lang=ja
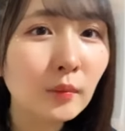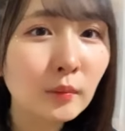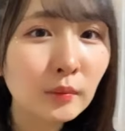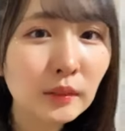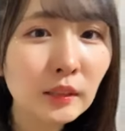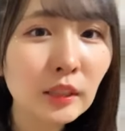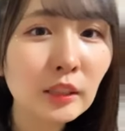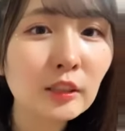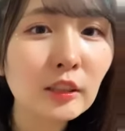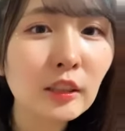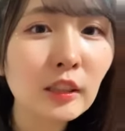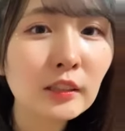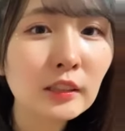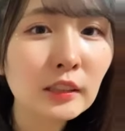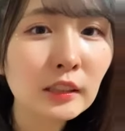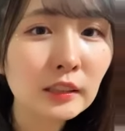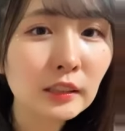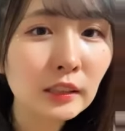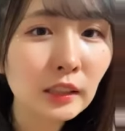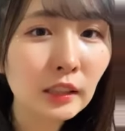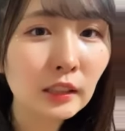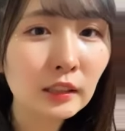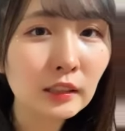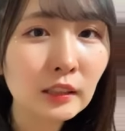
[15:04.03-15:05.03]
見てくださっ
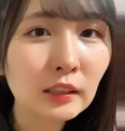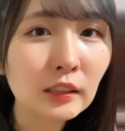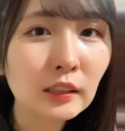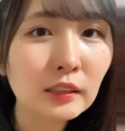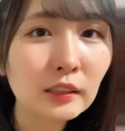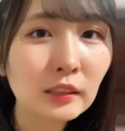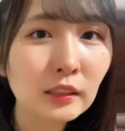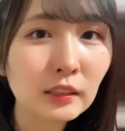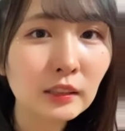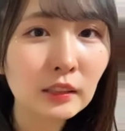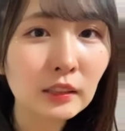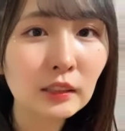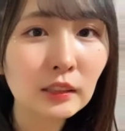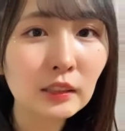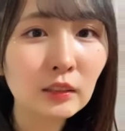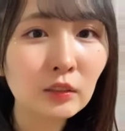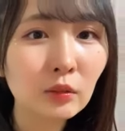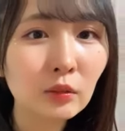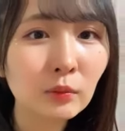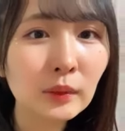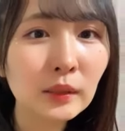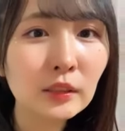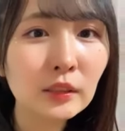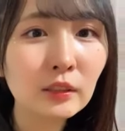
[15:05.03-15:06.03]
た方だったり
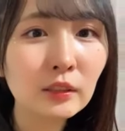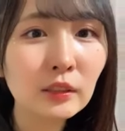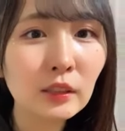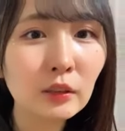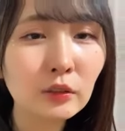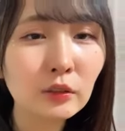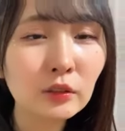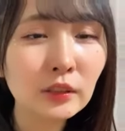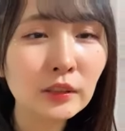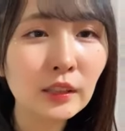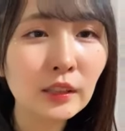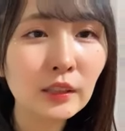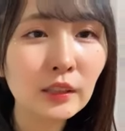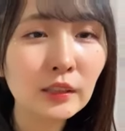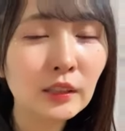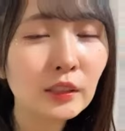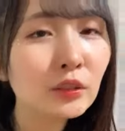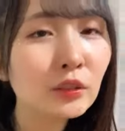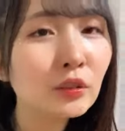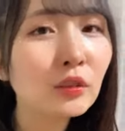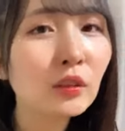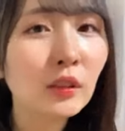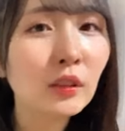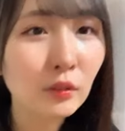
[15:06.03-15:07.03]
コメントや星や
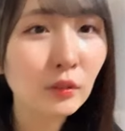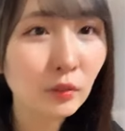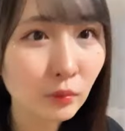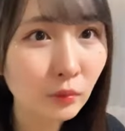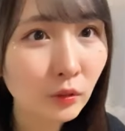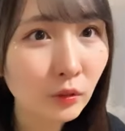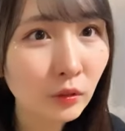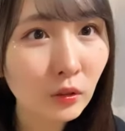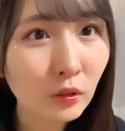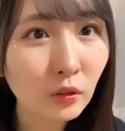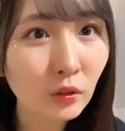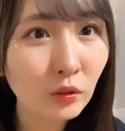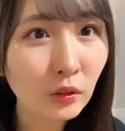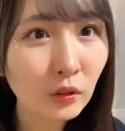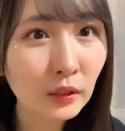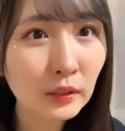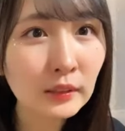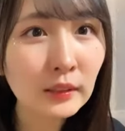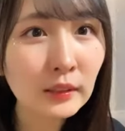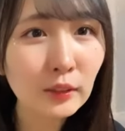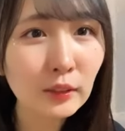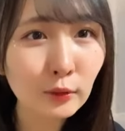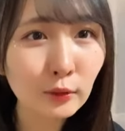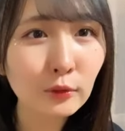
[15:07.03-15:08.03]
ギフトなどあ
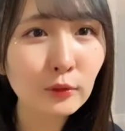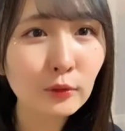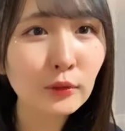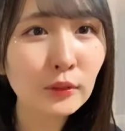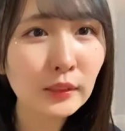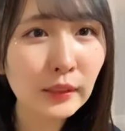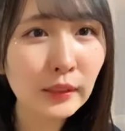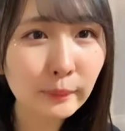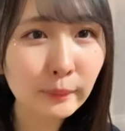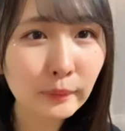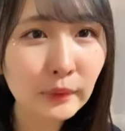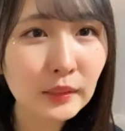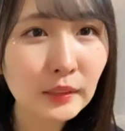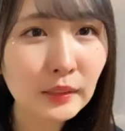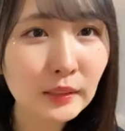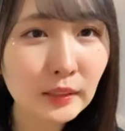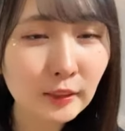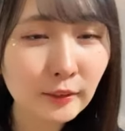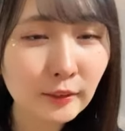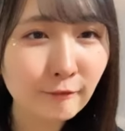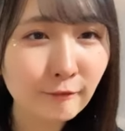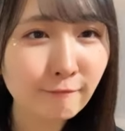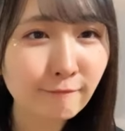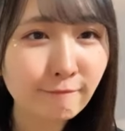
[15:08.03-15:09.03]
りがとうございま
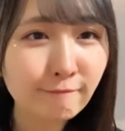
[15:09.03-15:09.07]
す